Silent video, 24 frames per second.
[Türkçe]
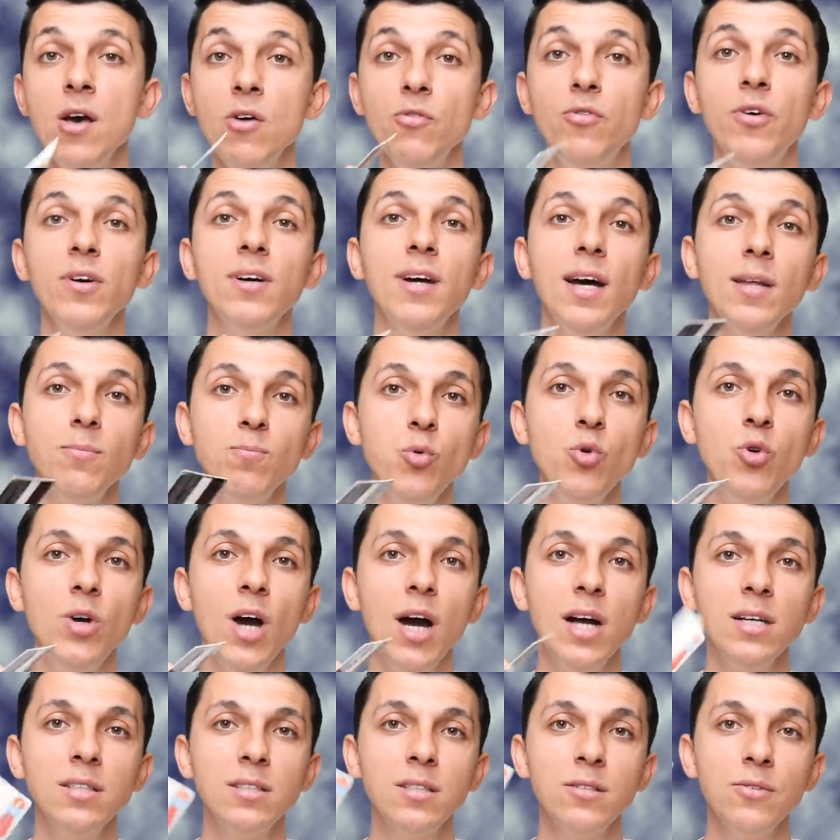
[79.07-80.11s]
Fakat bu
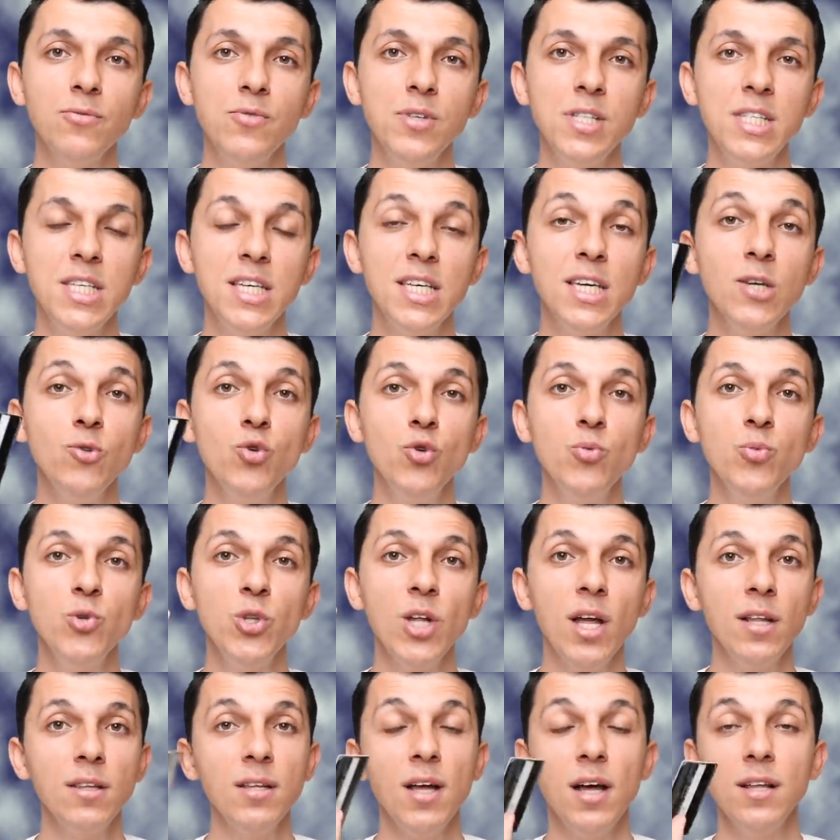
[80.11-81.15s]
kart fiziki
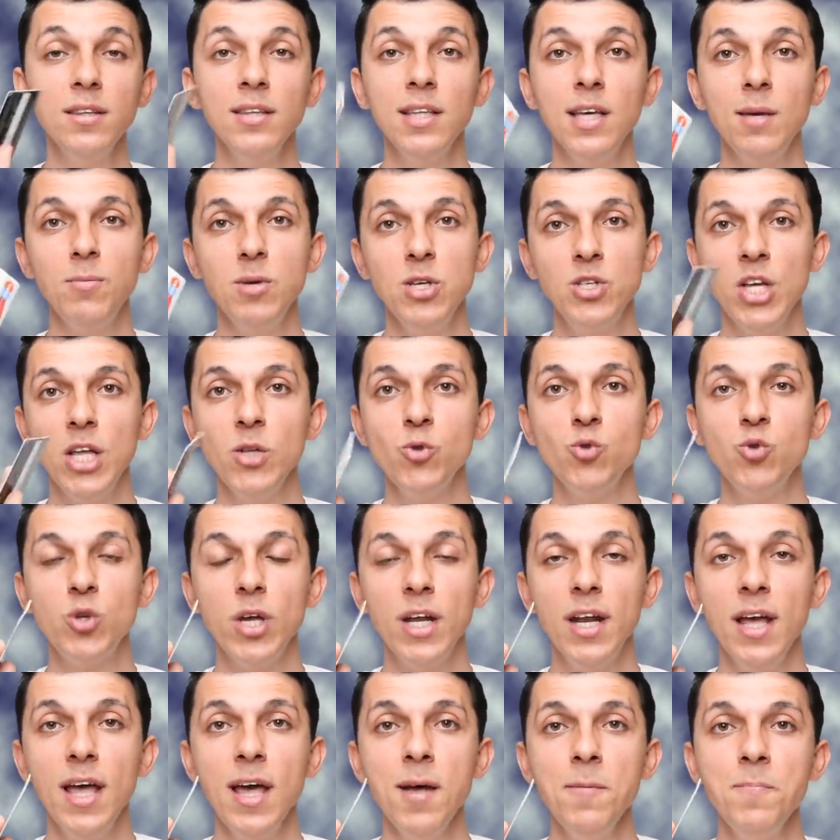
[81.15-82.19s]
durumundan da anlayabileceğiniz
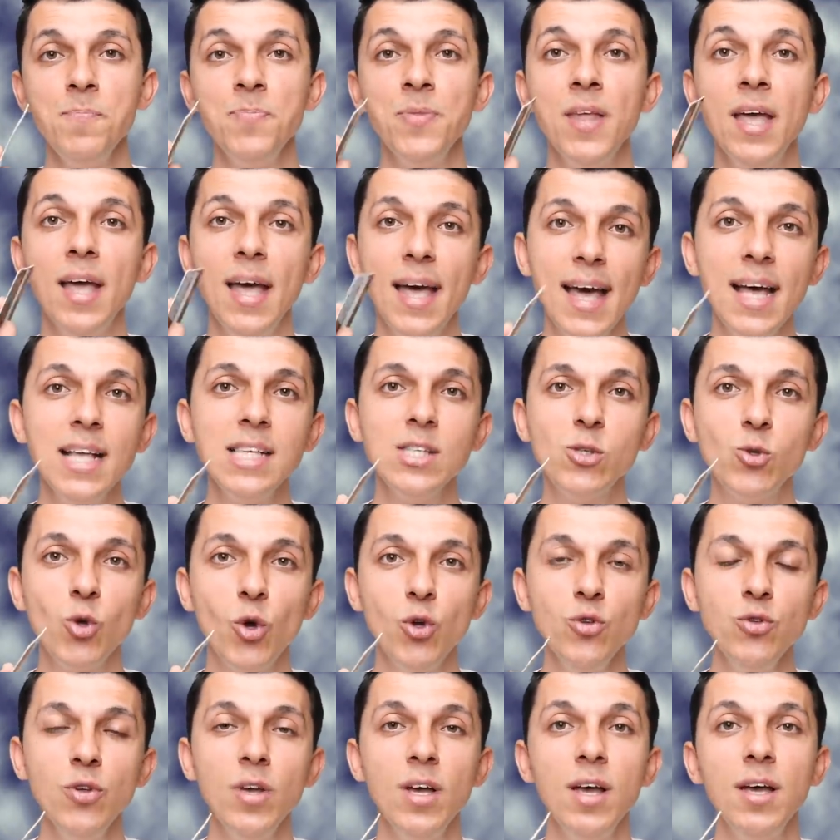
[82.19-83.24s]
üzere en
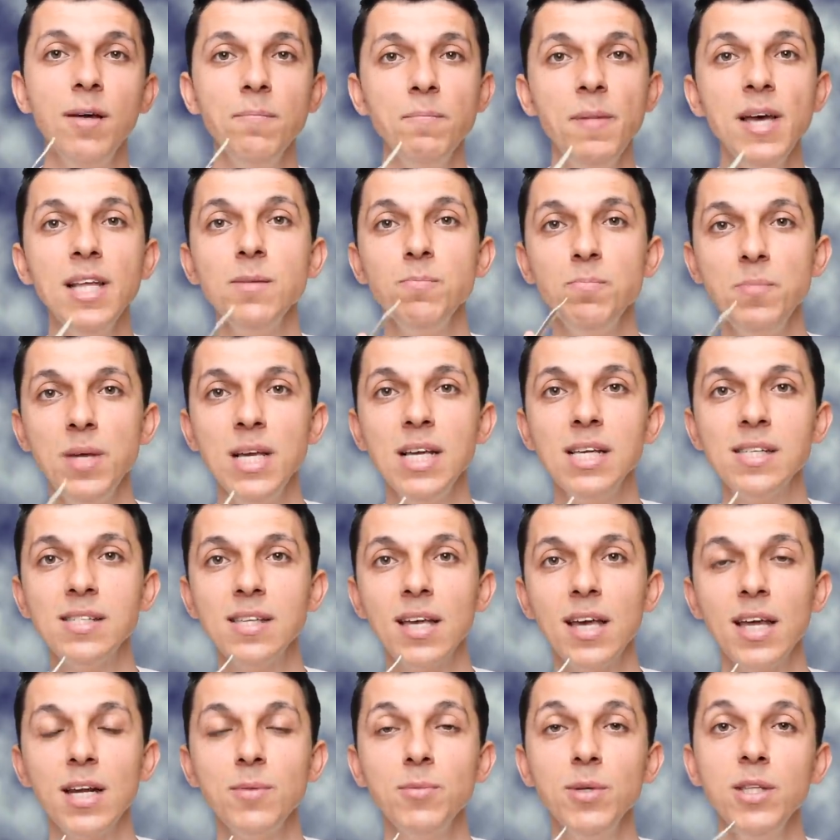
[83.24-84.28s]
son benim
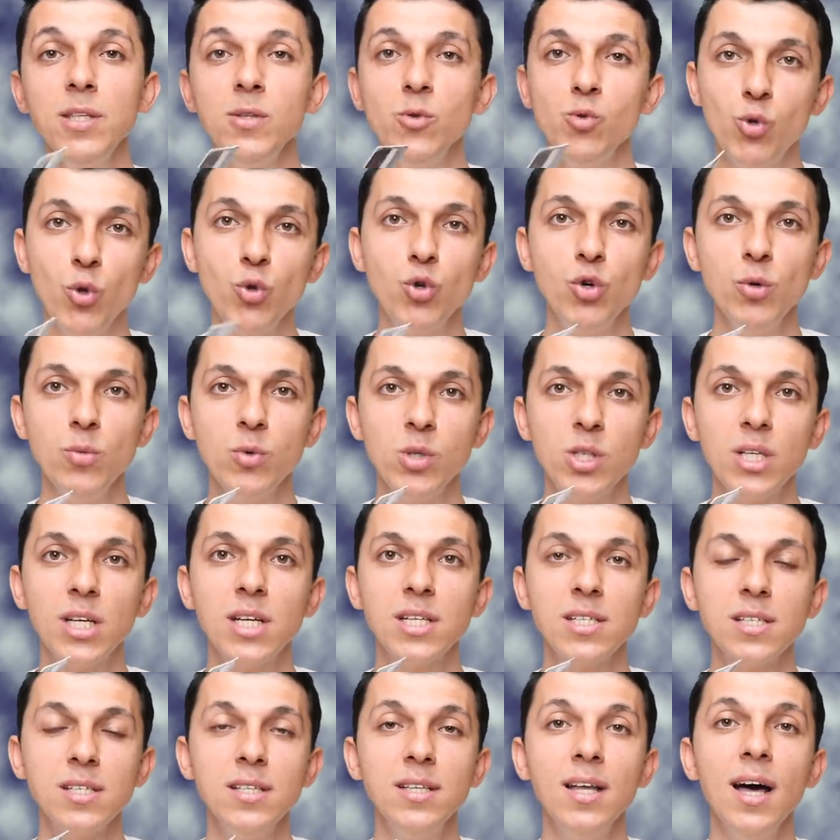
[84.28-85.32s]
bilgisayarımın sökümü
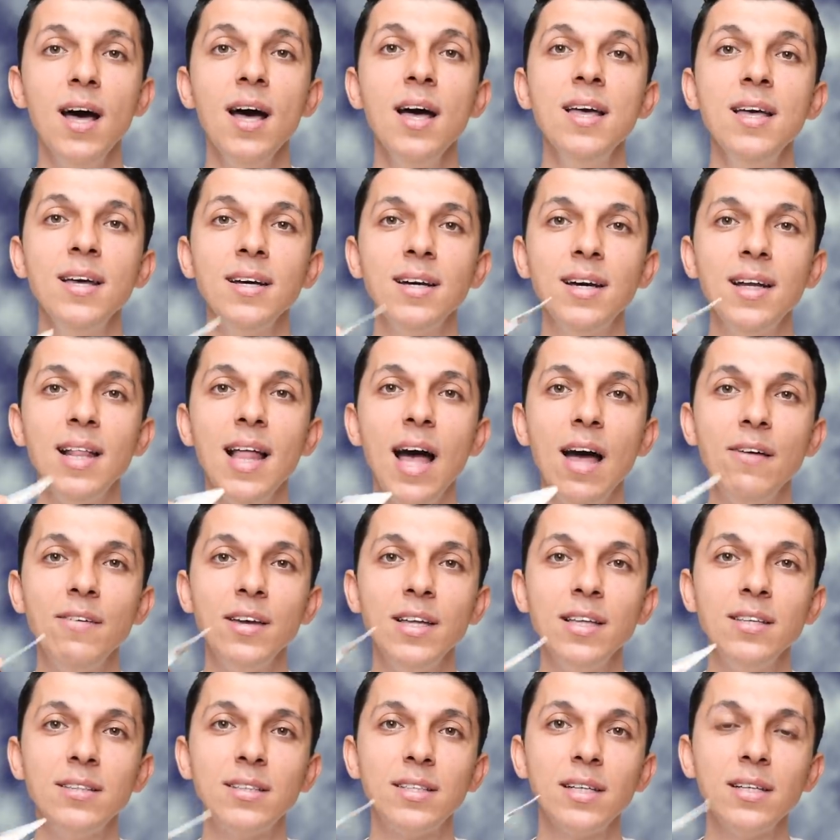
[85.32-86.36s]
sırasında
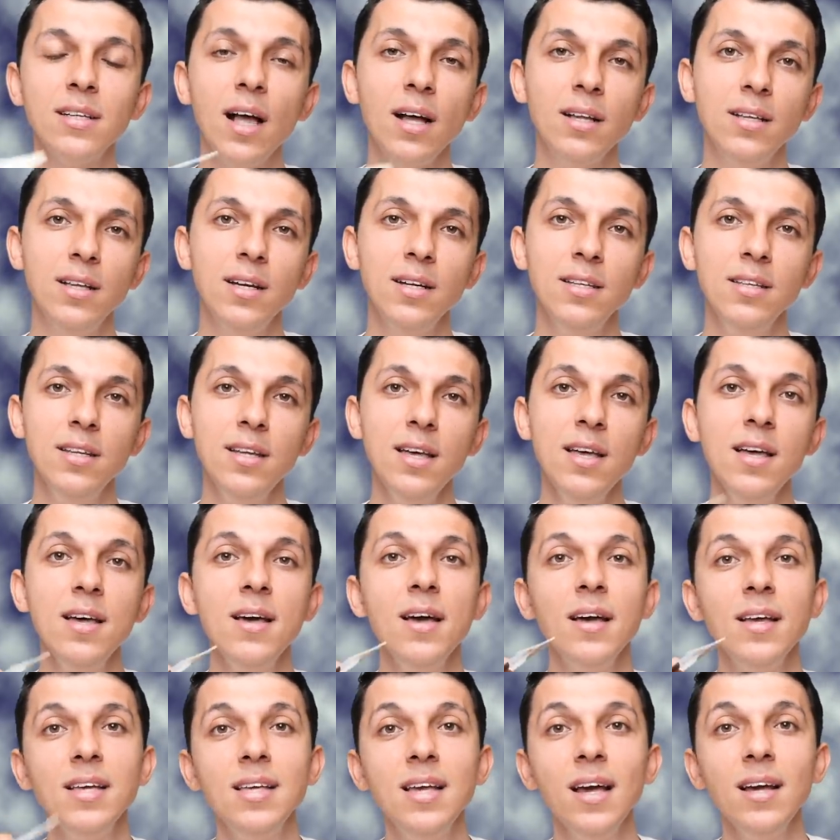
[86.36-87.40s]
klavyenin tırnaklarını
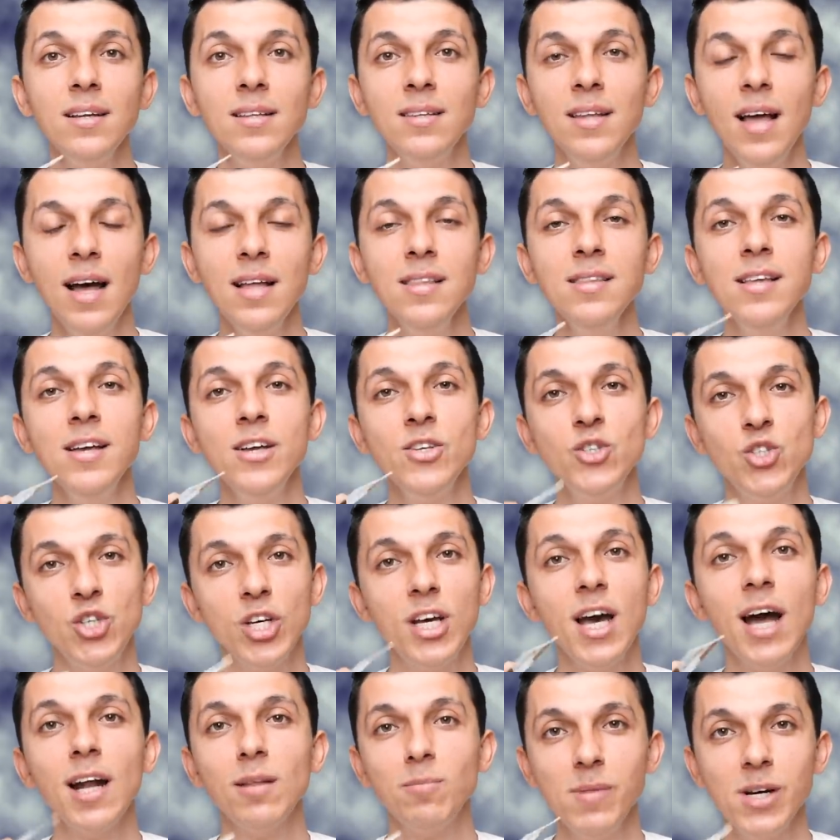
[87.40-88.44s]
yerinden
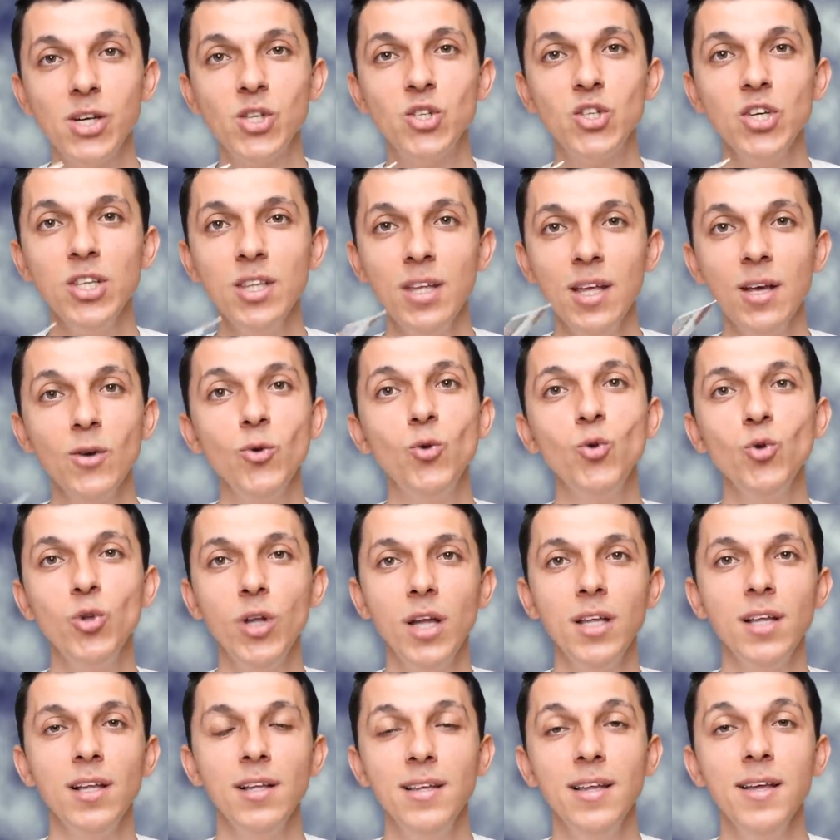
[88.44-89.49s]
çıkartmak için
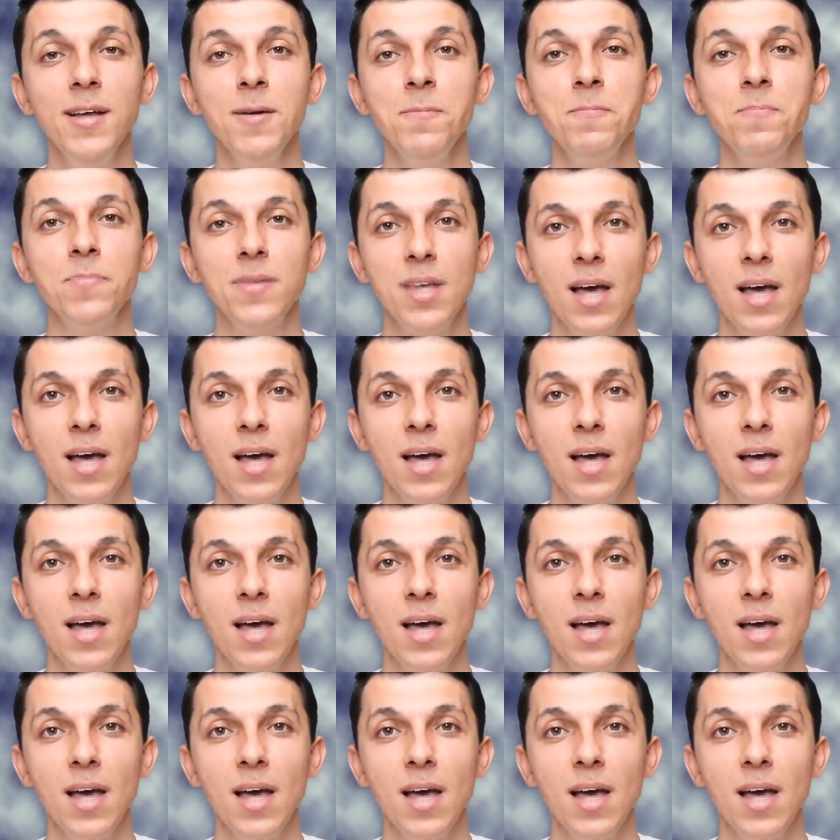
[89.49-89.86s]
kullanıldı.